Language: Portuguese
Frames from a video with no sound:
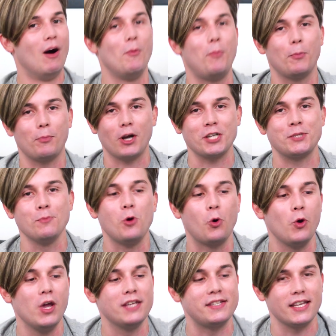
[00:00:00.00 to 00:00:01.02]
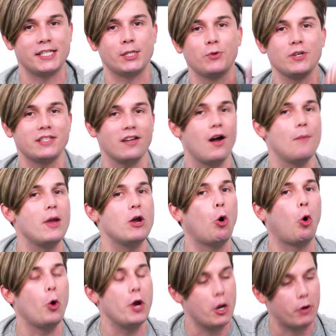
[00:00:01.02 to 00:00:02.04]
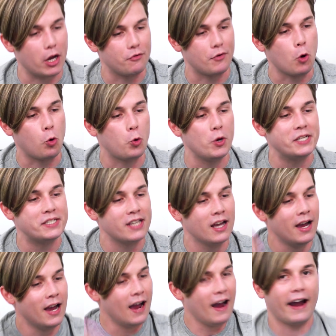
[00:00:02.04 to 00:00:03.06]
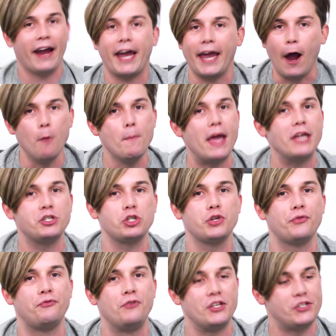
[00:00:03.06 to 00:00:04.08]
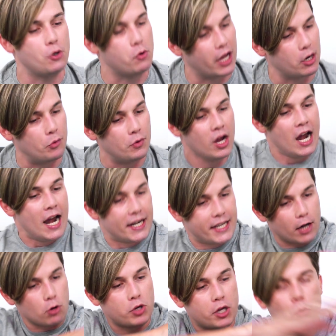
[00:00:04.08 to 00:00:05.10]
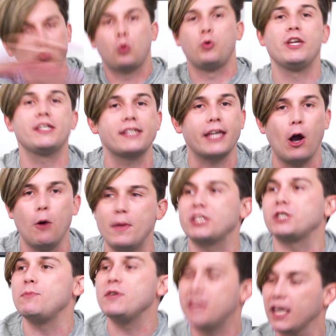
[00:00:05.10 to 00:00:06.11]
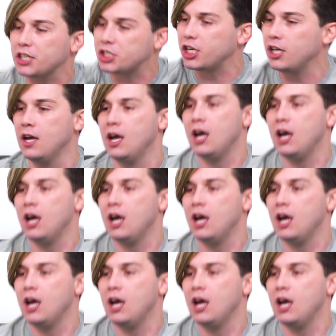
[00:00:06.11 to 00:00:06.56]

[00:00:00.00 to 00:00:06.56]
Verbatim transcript: Vamos pro próximo quiz, esse quiz tava tá meio ruim, eu quero ver um quiz realmente difícil. Quero, quero que um quiz realmente me deixe